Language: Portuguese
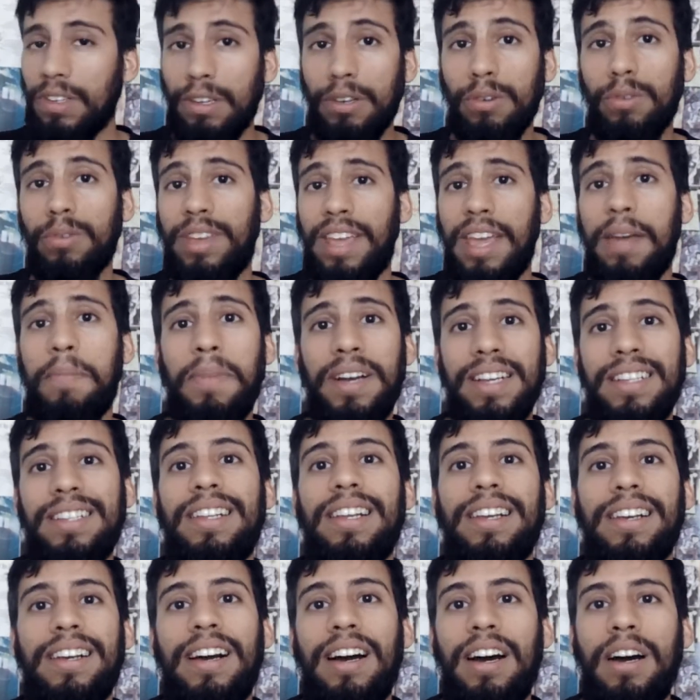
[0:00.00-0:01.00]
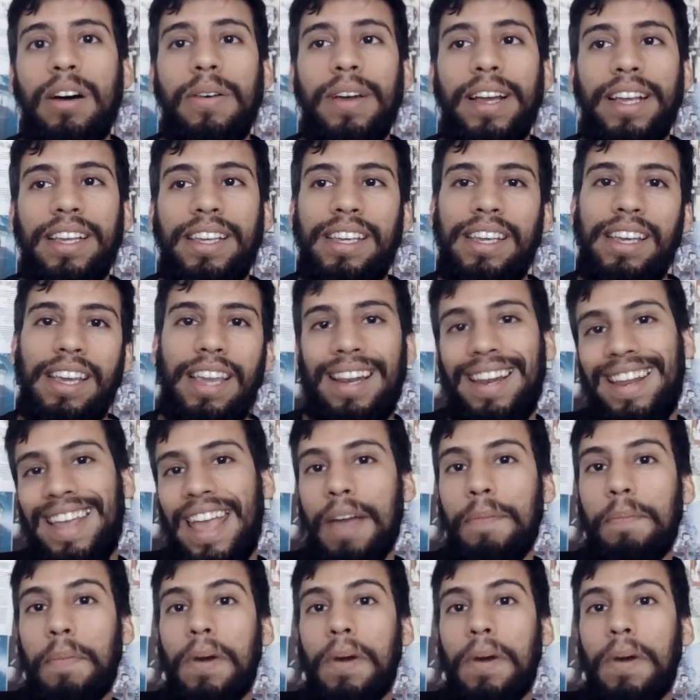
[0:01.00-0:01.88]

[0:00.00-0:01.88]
o que é mais legal é que ele é